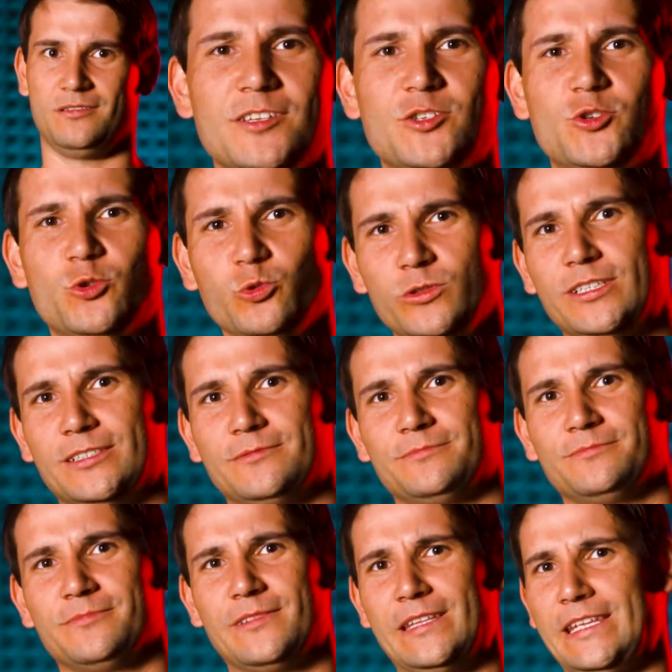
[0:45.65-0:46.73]
Чудо
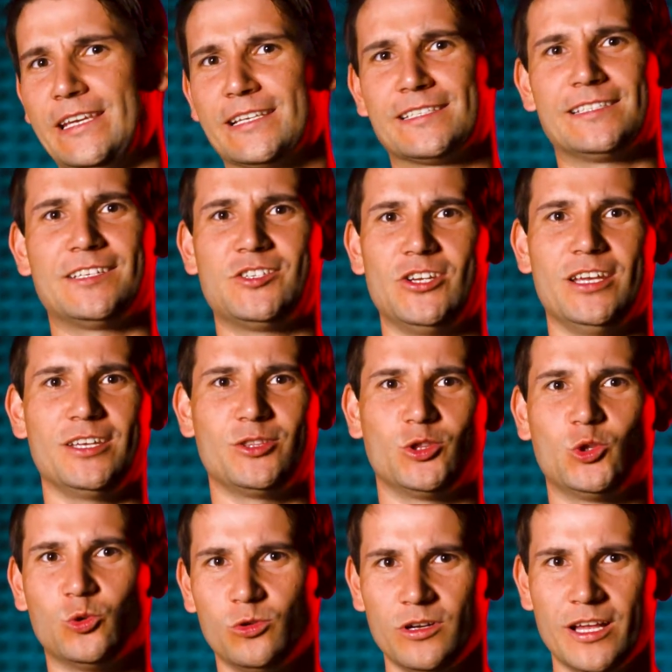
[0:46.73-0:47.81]
не означает
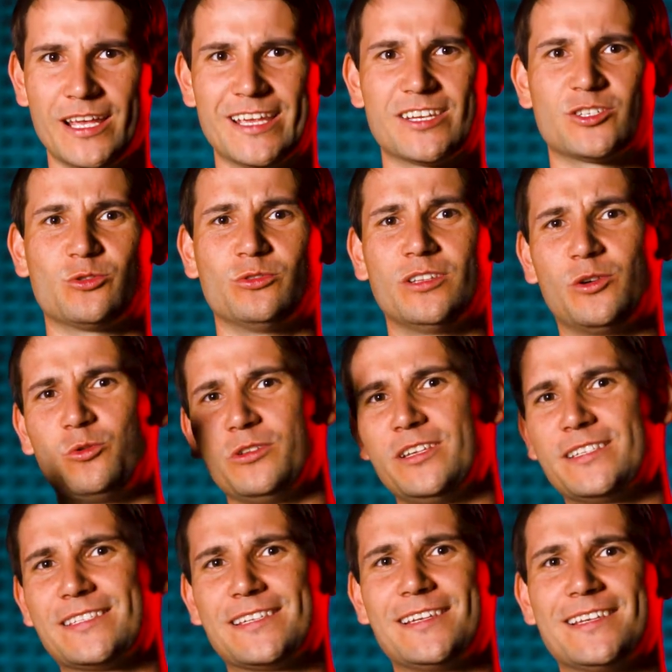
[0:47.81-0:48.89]
то, что
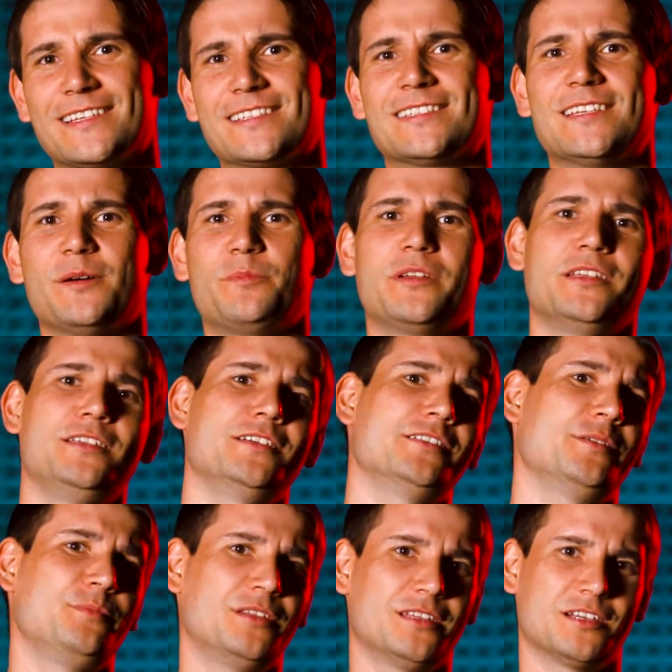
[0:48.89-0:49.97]
находится за
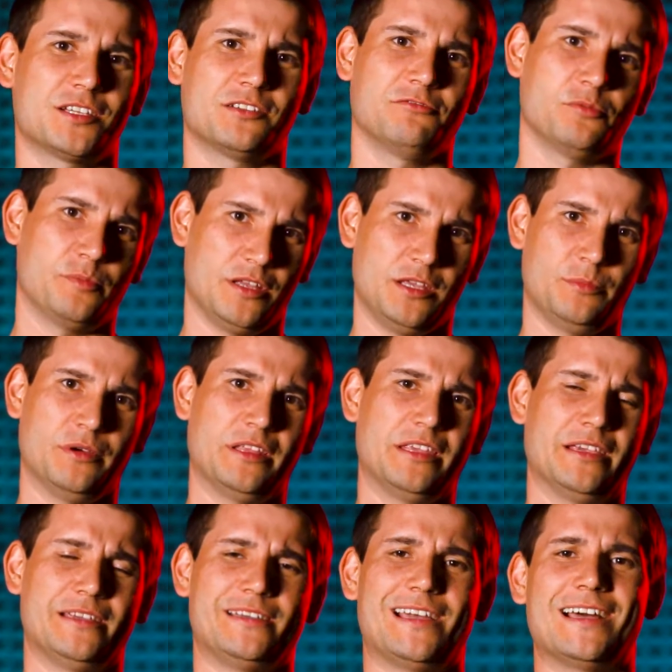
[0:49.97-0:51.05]
пределами нашего понимания,
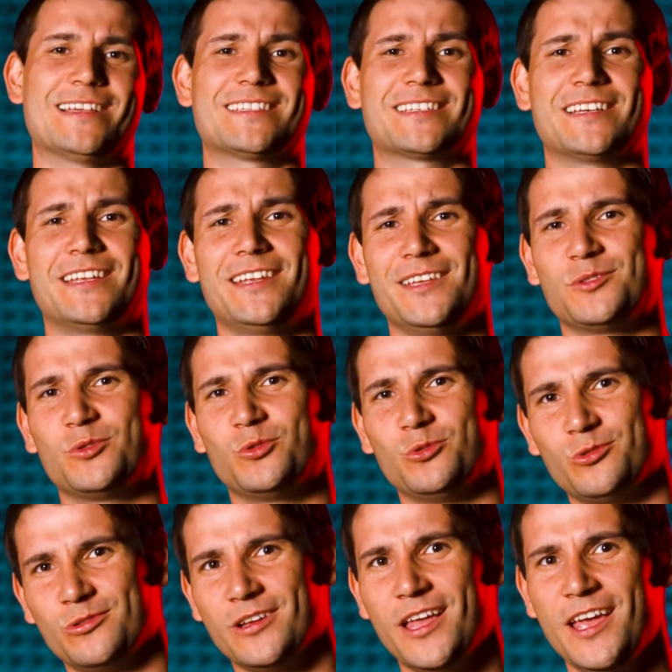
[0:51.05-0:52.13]
а скорее
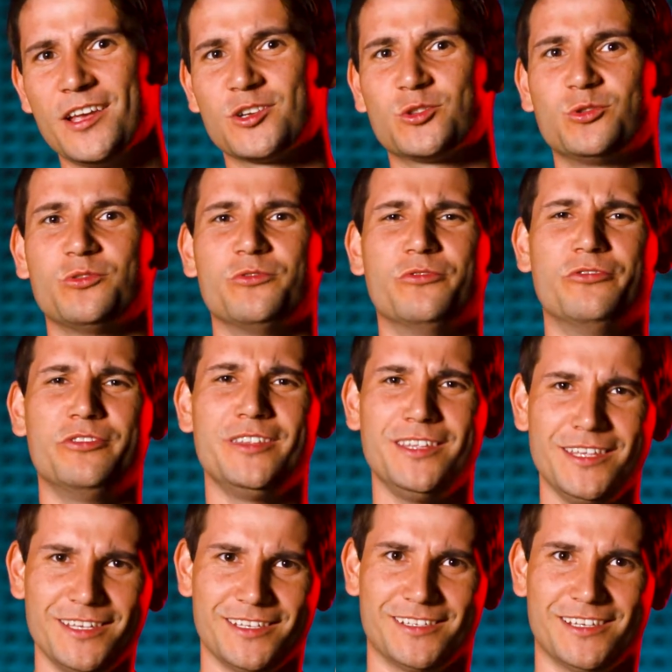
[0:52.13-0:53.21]
то, что
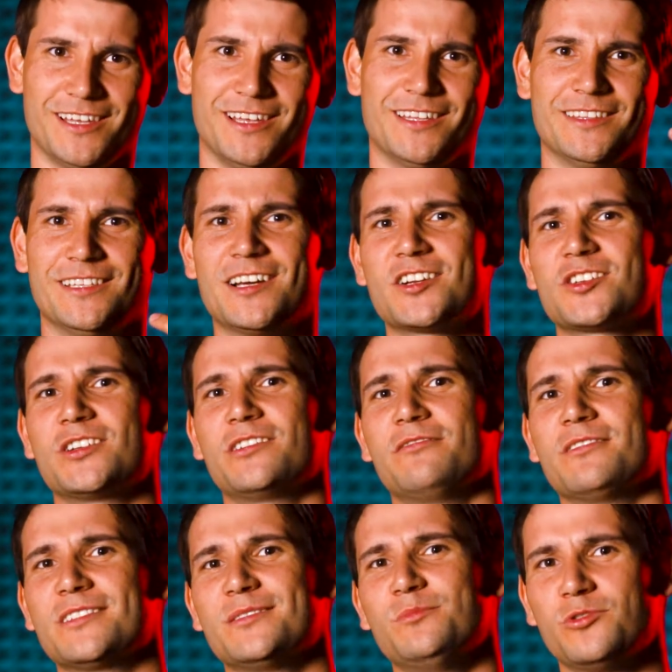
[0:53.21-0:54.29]
вне наших
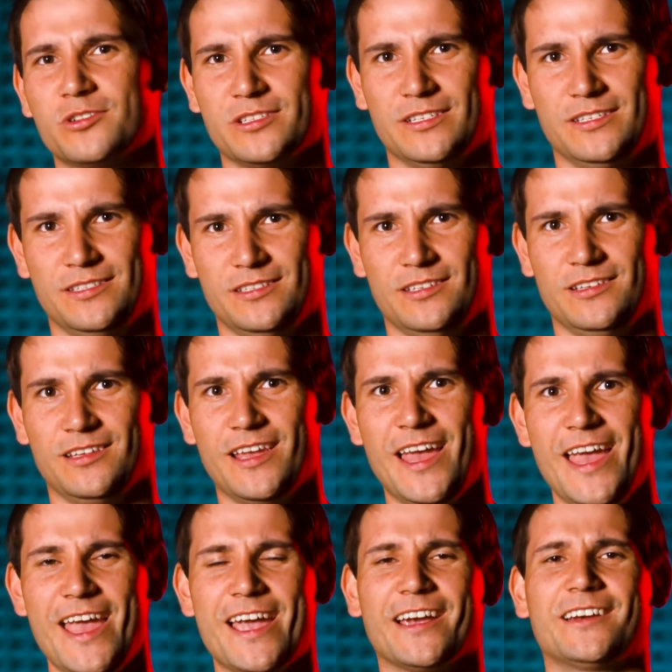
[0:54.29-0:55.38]
возможностей.
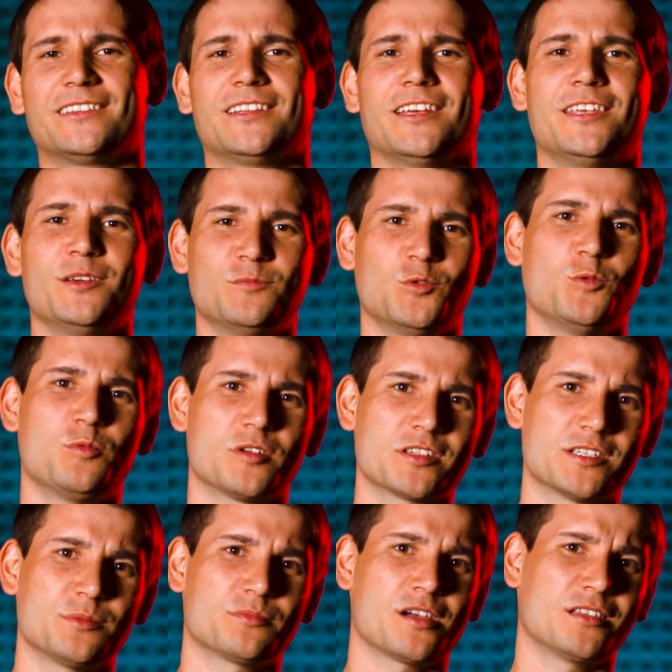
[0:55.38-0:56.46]
Таким
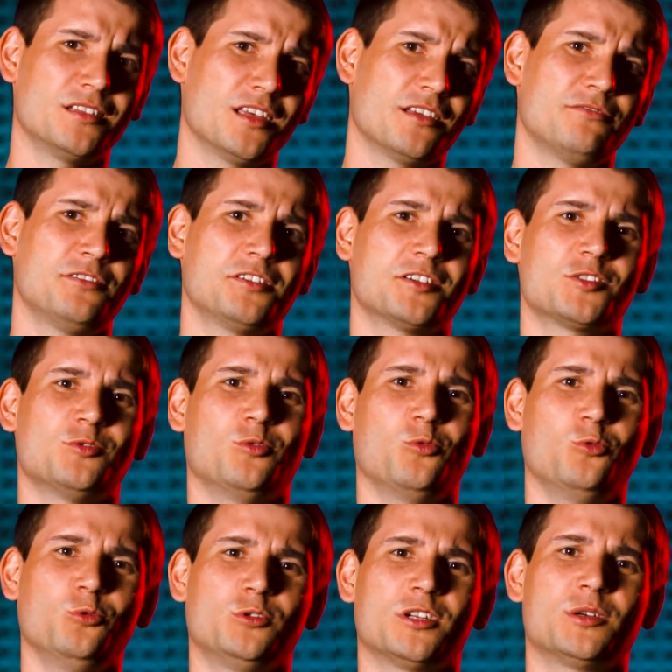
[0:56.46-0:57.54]
образом, когда я выхожу
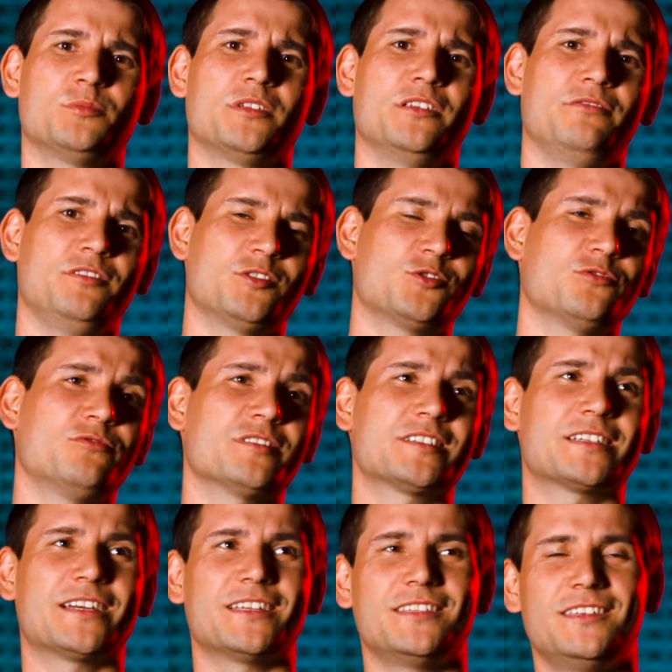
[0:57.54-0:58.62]
утром и вижу
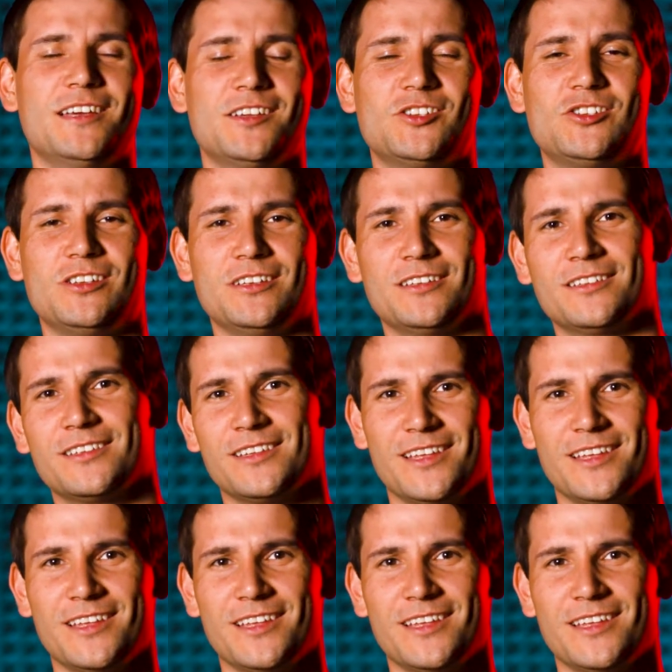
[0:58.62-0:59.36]
восходящее